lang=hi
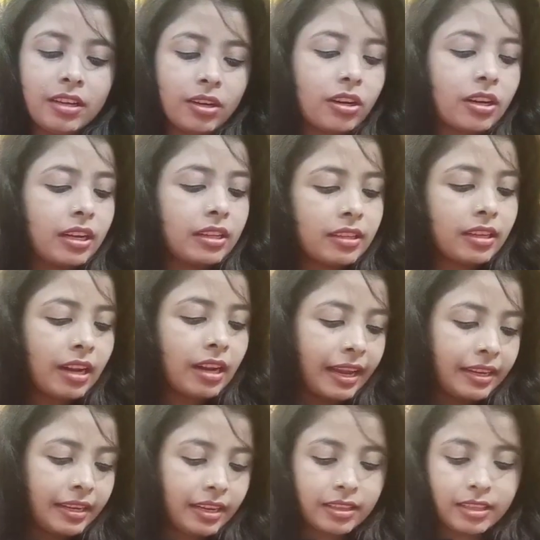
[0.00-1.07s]
और अंदर
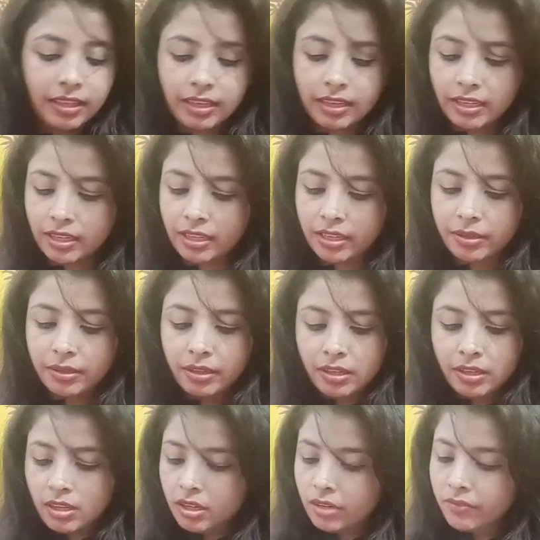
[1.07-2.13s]
लाइनिंग दी गई है
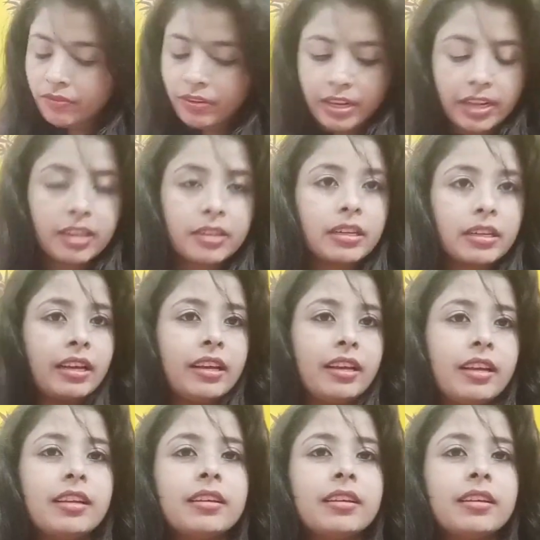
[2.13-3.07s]
फ्लेयर्ड है